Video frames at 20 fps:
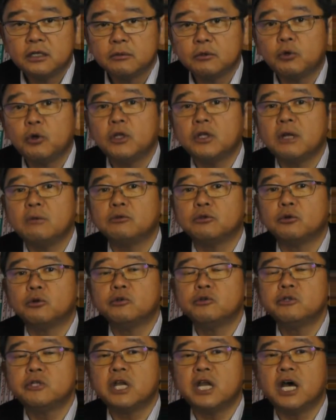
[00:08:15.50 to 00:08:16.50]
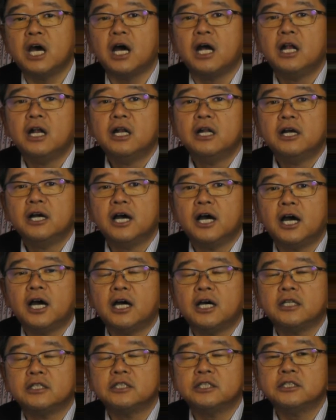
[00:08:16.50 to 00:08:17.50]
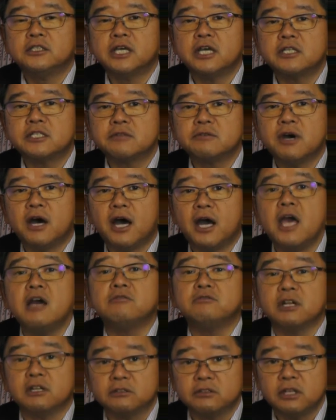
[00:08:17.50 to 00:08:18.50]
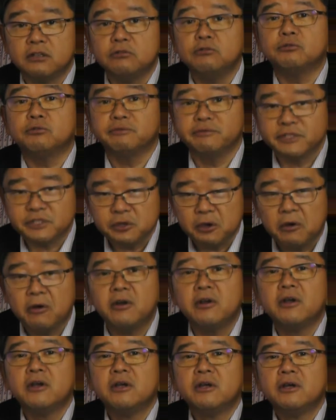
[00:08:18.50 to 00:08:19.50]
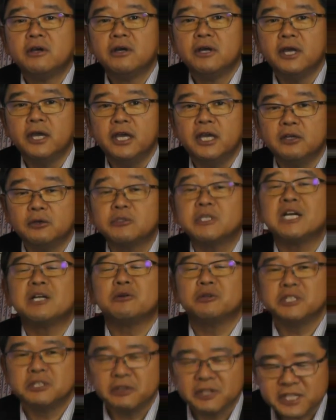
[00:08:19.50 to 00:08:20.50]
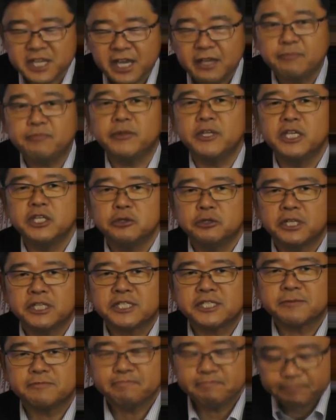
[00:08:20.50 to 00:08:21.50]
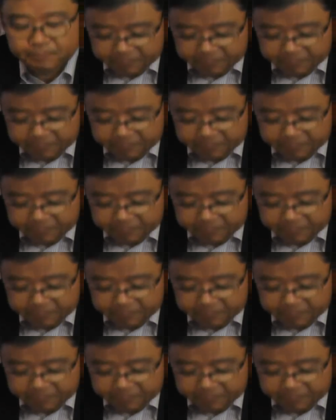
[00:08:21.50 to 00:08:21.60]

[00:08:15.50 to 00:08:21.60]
これ多分導入したらあ人材育成は早くなってくると思いますよ、えー、ご参考にしてください以上です